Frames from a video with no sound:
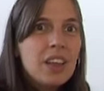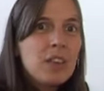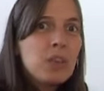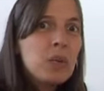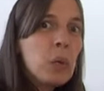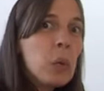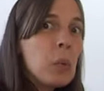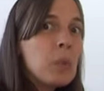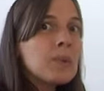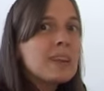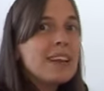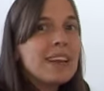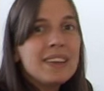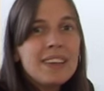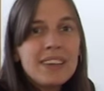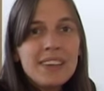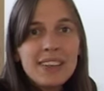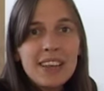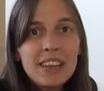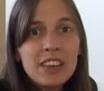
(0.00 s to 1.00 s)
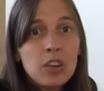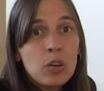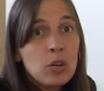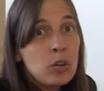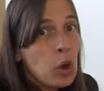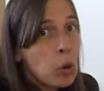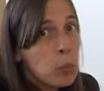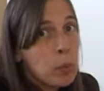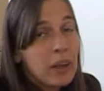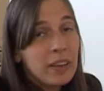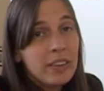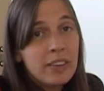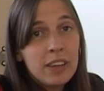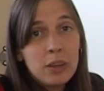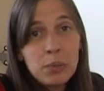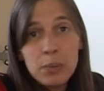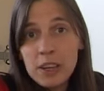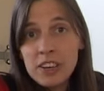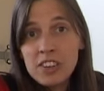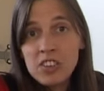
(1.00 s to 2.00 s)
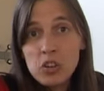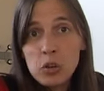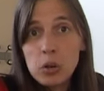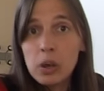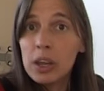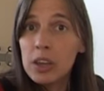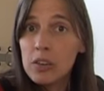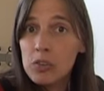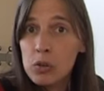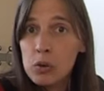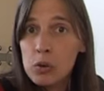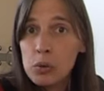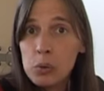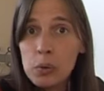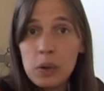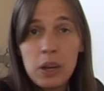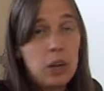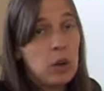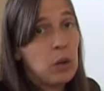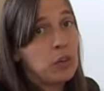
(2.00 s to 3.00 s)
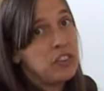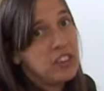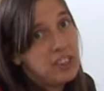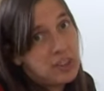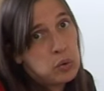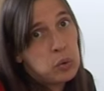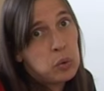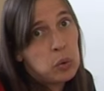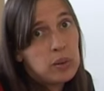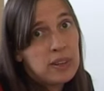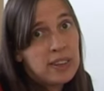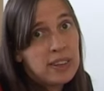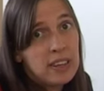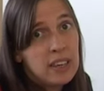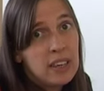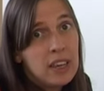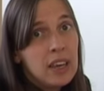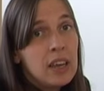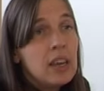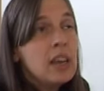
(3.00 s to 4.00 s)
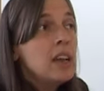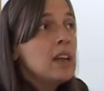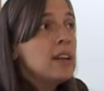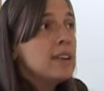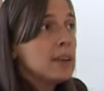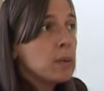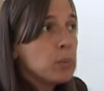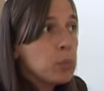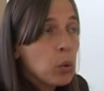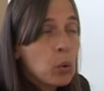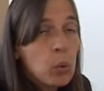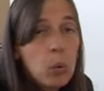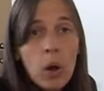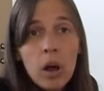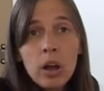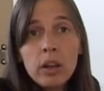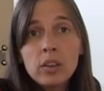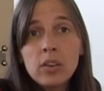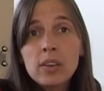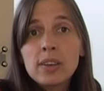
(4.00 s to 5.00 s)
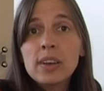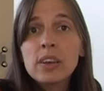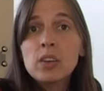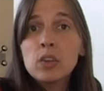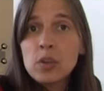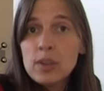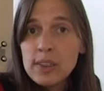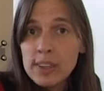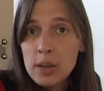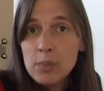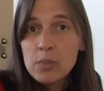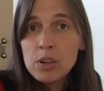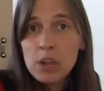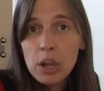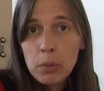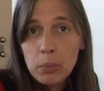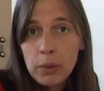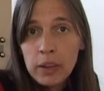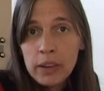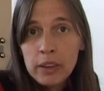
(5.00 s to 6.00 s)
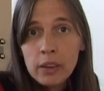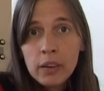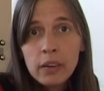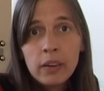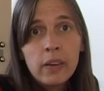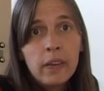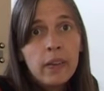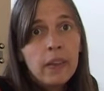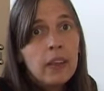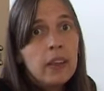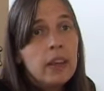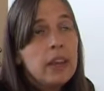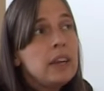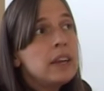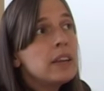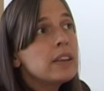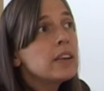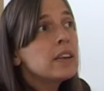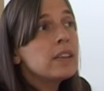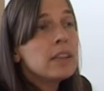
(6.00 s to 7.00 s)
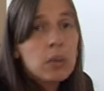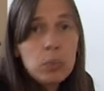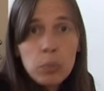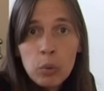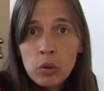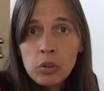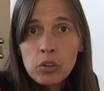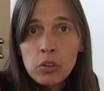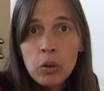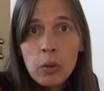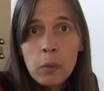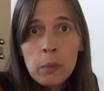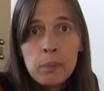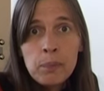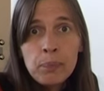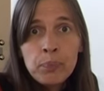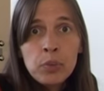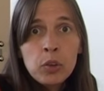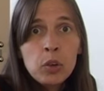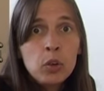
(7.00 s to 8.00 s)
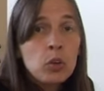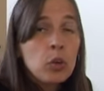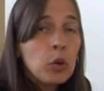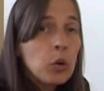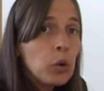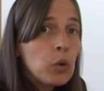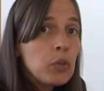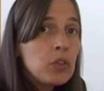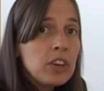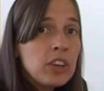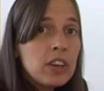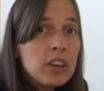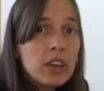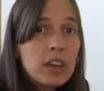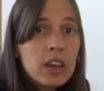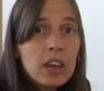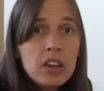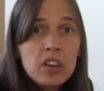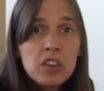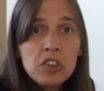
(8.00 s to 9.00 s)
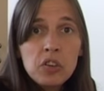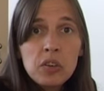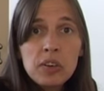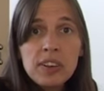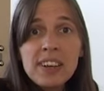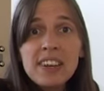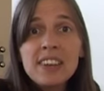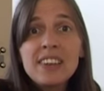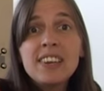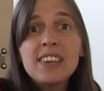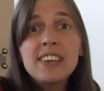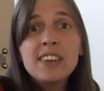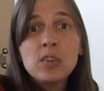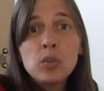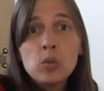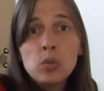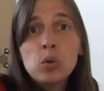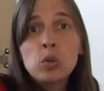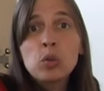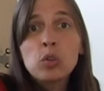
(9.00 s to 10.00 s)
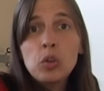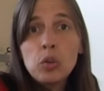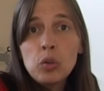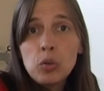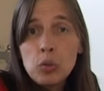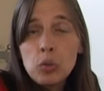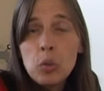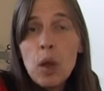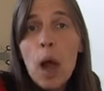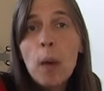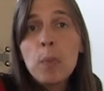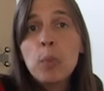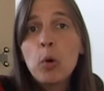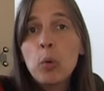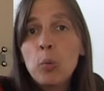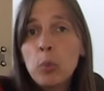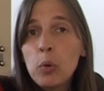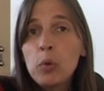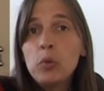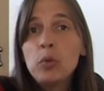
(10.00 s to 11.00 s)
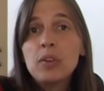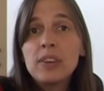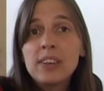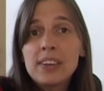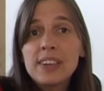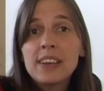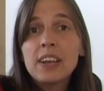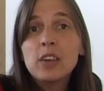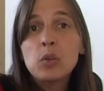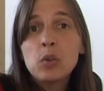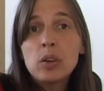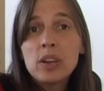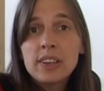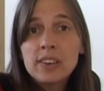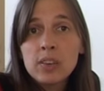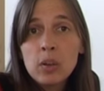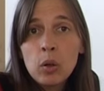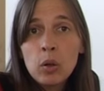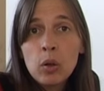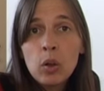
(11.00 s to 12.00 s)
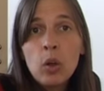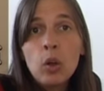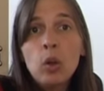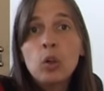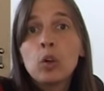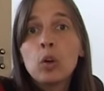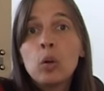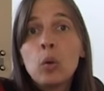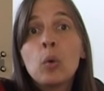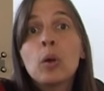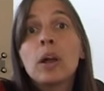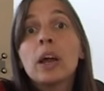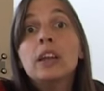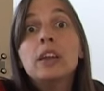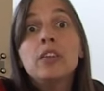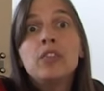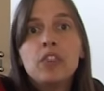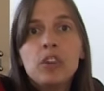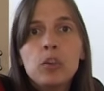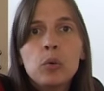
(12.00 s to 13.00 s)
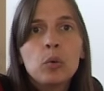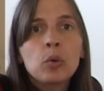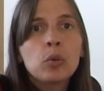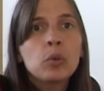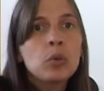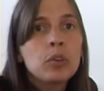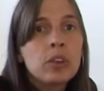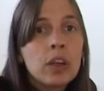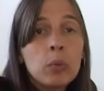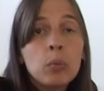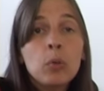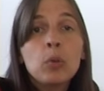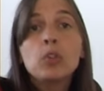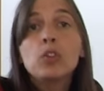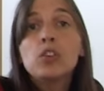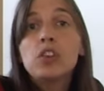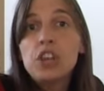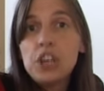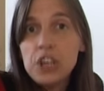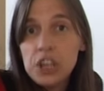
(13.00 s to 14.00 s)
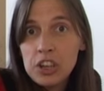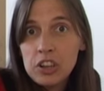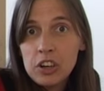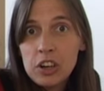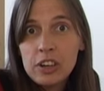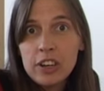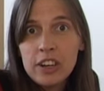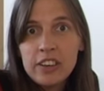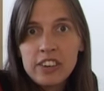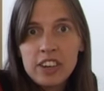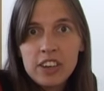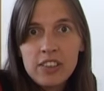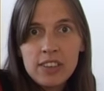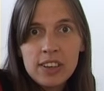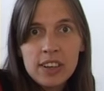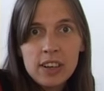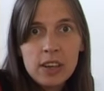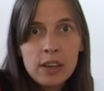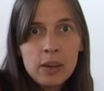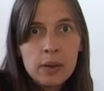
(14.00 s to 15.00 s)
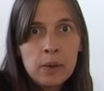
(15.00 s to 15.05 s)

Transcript: De 11 à 17 ans, leur pratique, bien sûr, évolue et leur discours aussi. C'est pourquoi, dans un deuxième chapitre, il était important de revenir sur ces discours tenus à propos de ces adolescents que l'on qualifie donc notamment de digital natives.